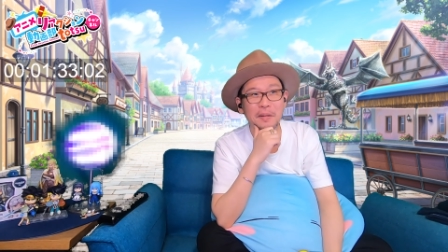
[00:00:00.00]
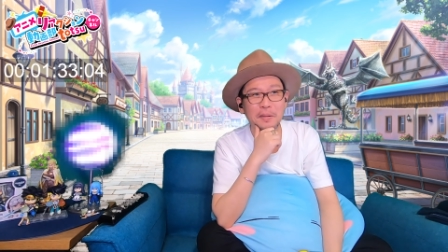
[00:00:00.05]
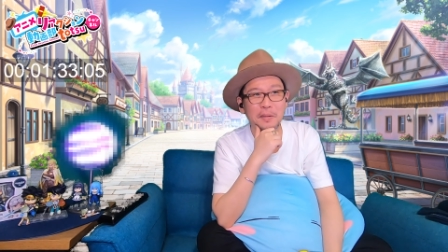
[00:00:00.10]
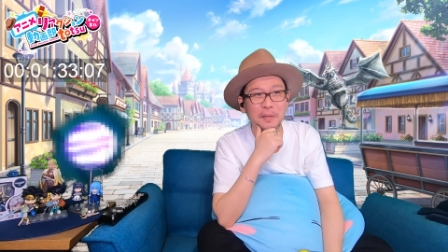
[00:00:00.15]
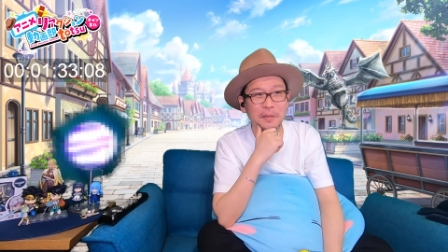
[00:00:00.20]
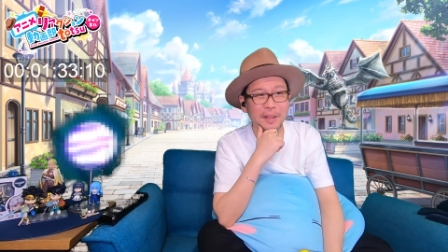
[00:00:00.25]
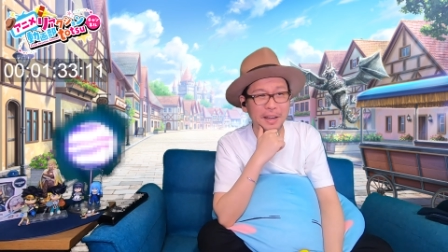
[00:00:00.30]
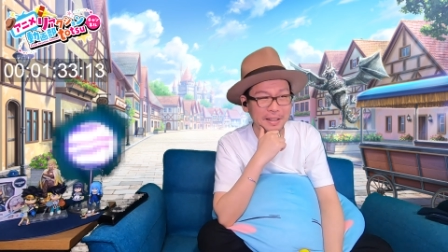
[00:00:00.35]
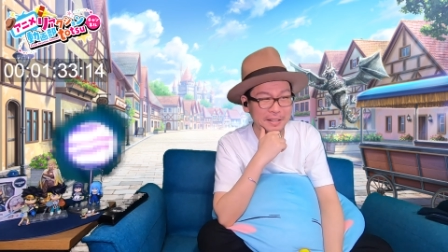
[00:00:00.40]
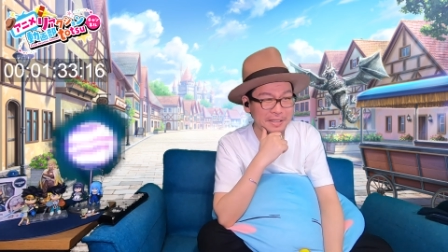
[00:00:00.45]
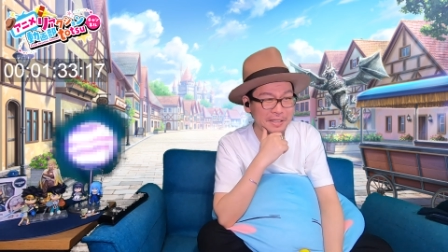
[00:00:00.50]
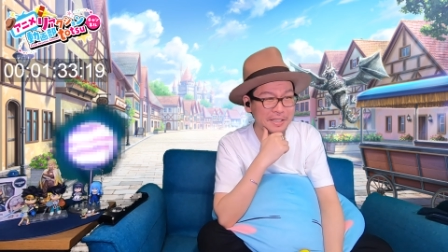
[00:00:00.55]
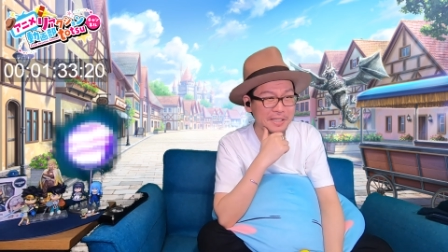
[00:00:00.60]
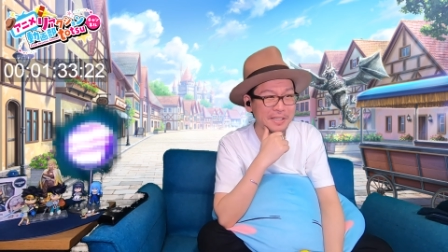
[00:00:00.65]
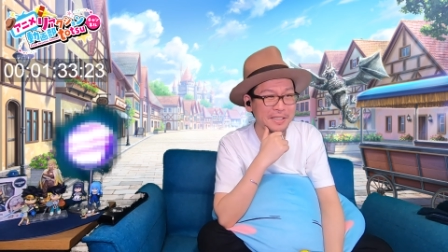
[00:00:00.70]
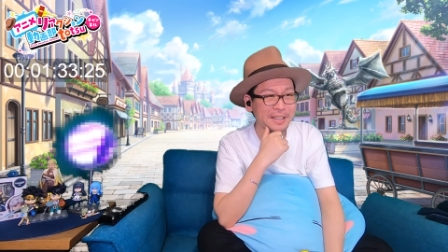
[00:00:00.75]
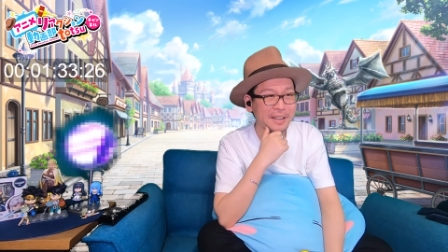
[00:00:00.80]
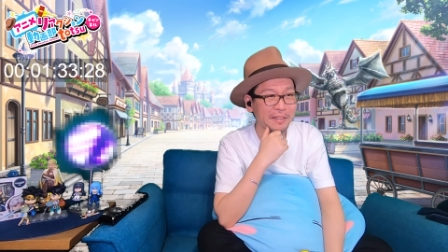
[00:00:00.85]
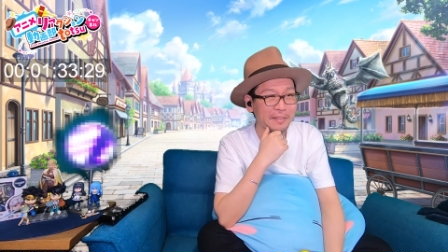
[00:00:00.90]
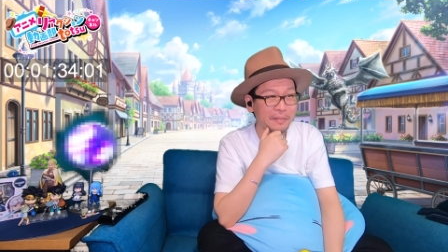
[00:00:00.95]
これ何
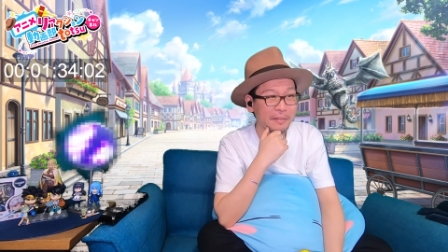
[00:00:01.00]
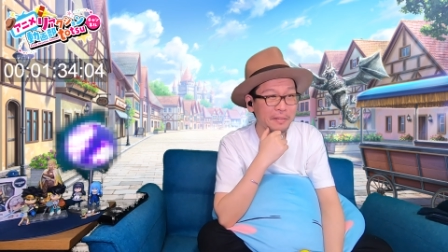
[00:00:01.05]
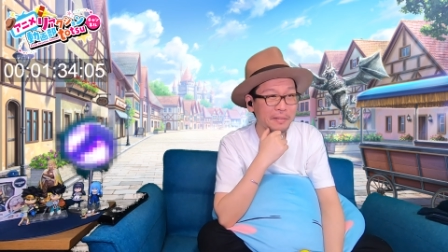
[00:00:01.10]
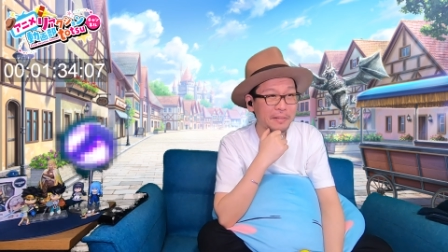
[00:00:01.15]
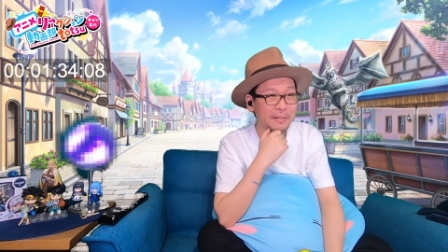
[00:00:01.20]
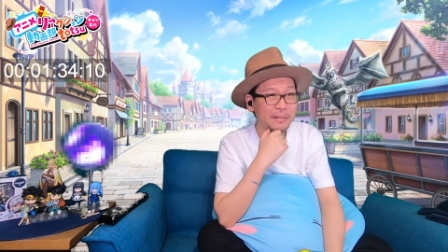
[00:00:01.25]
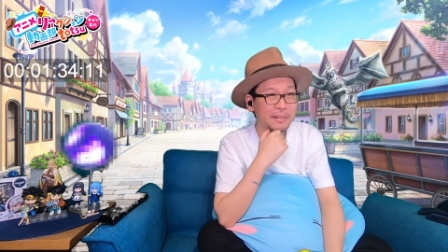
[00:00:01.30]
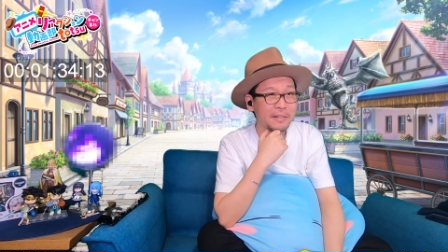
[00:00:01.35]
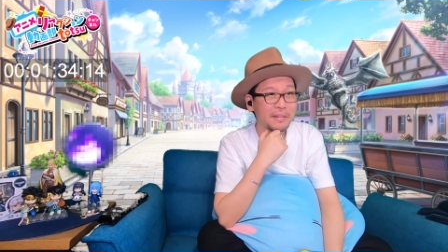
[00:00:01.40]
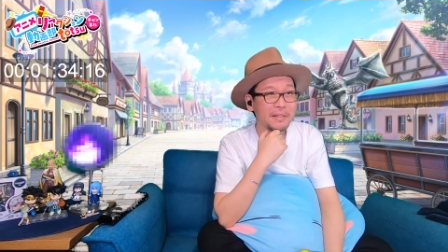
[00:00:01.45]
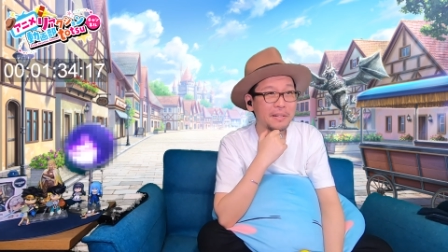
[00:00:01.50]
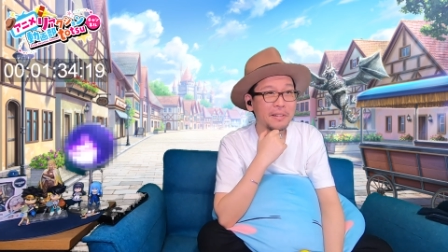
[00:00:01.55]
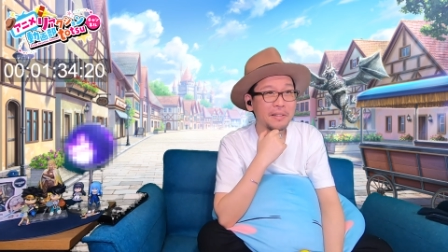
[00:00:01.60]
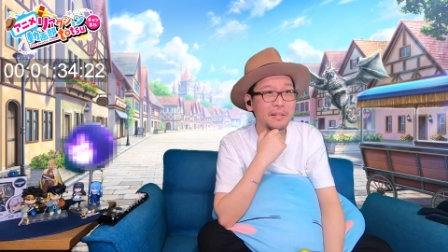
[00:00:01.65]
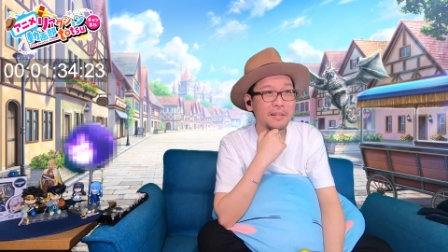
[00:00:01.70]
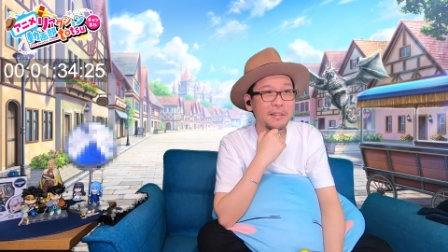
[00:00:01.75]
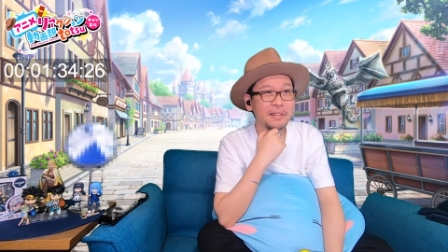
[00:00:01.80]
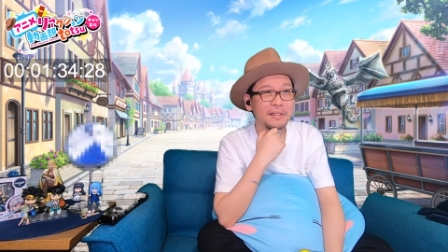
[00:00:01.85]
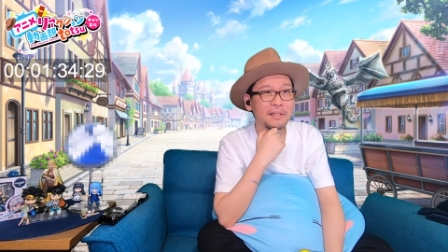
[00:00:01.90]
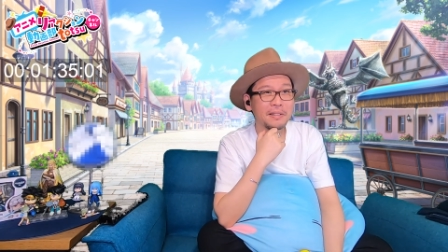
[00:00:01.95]
したん
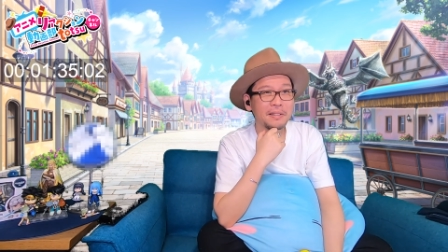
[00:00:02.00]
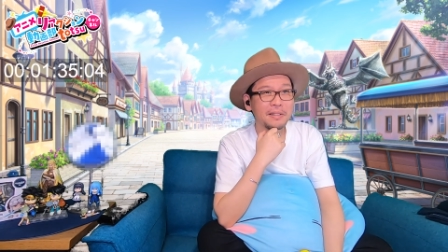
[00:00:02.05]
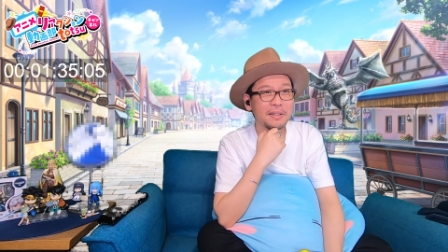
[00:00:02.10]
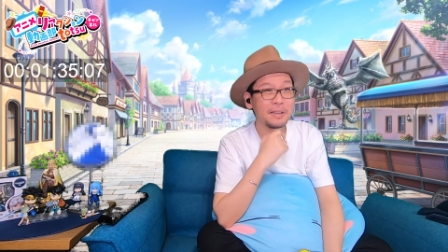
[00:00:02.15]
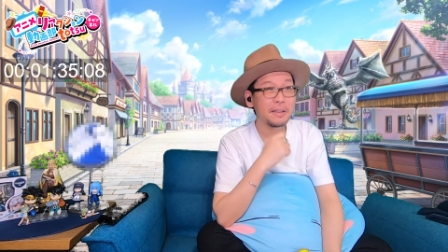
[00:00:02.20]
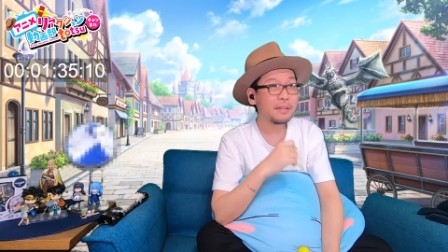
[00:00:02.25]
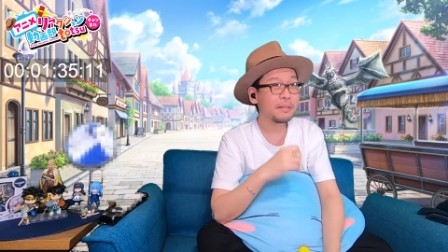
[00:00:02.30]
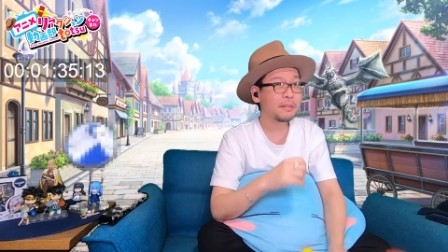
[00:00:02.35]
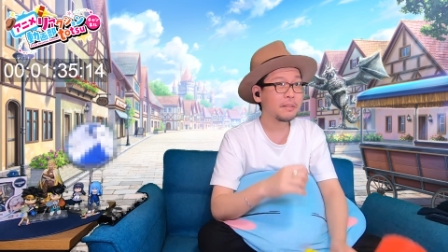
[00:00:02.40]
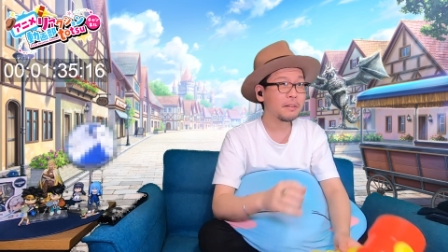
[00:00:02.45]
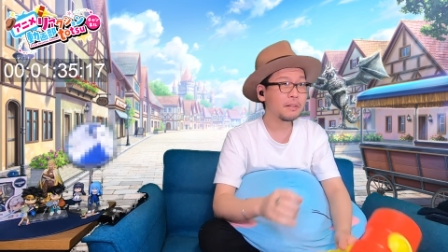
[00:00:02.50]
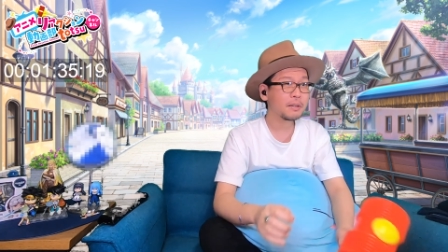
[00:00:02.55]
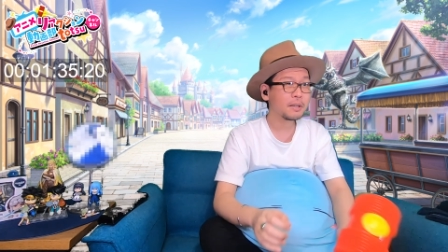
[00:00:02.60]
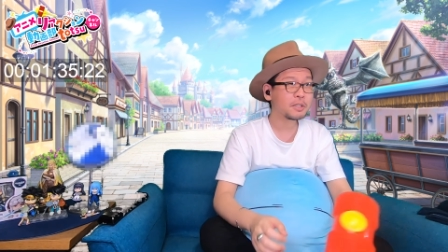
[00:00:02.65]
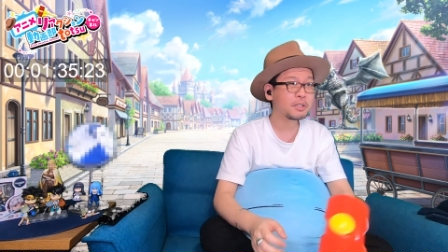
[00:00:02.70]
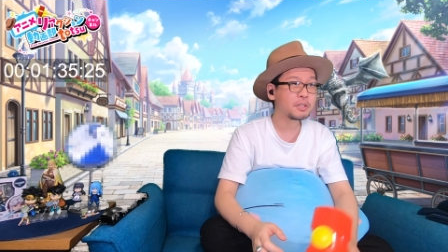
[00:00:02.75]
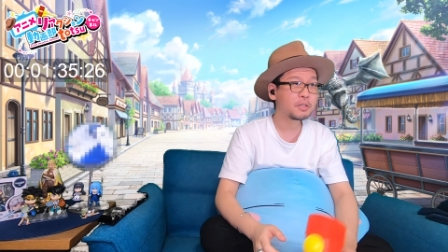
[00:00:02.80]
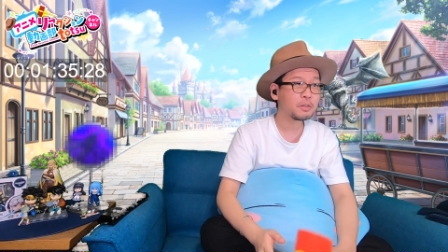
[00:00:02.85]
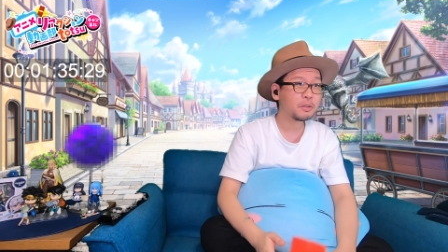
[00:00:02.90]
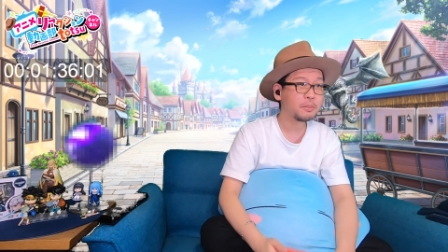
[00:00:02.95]
え、なんか
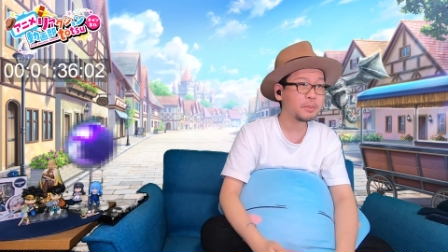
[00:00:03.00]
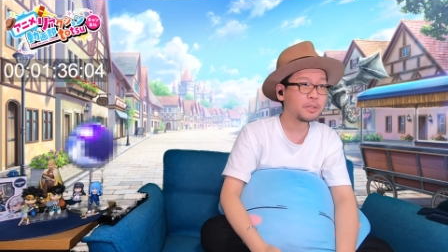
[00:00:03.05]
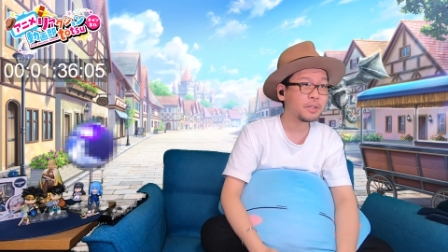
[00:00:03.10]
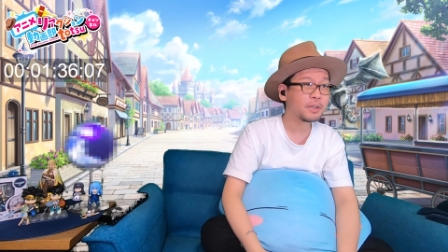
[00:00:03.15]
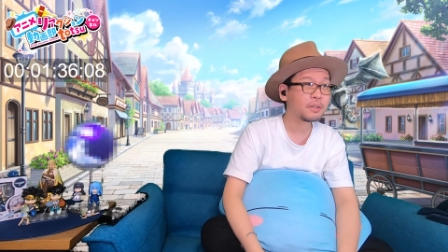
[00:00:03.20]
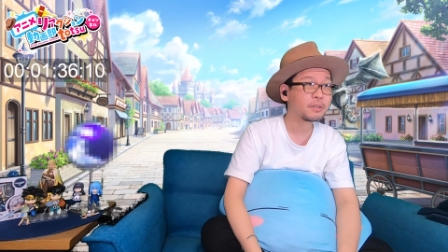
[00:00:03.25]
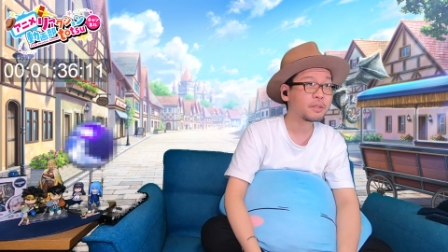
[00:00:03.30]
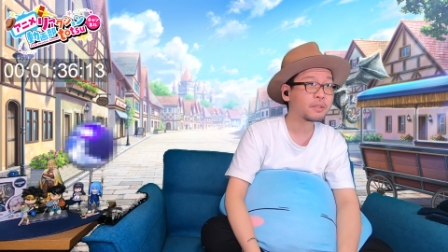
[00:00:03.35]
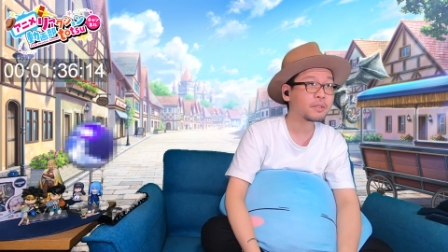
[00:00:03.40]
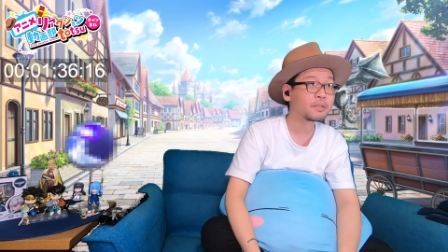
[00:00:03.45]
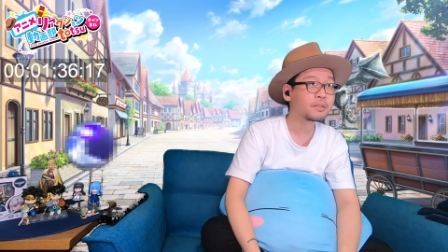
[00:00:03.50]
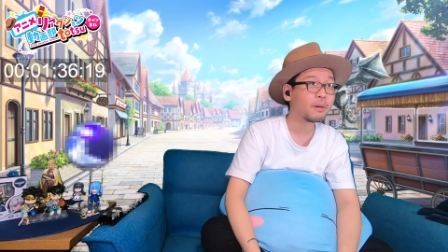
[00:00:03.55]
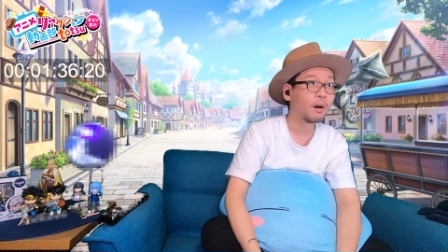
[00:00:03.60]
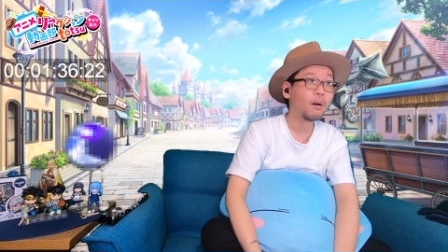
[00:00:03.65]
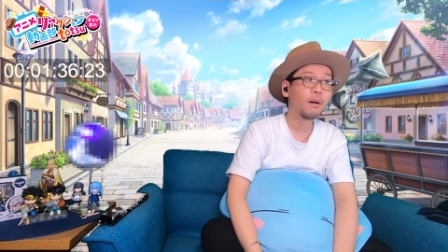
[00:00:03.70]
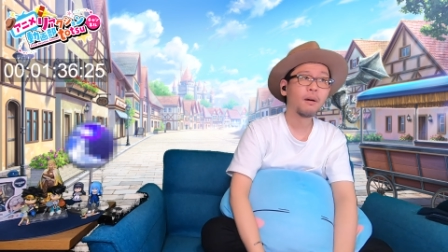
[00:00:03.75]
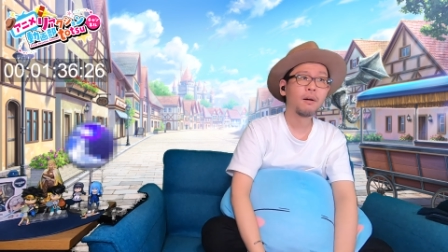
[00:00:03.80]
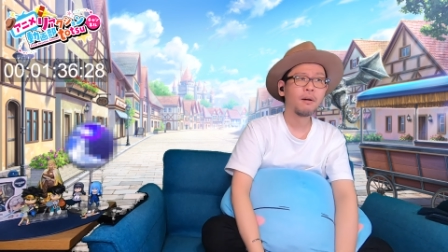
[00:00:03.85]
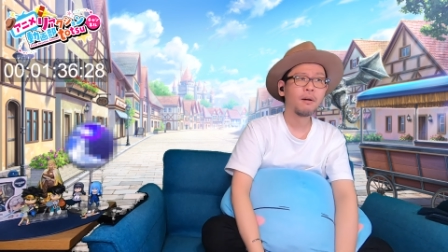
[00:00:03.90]
人みたいに出てきた。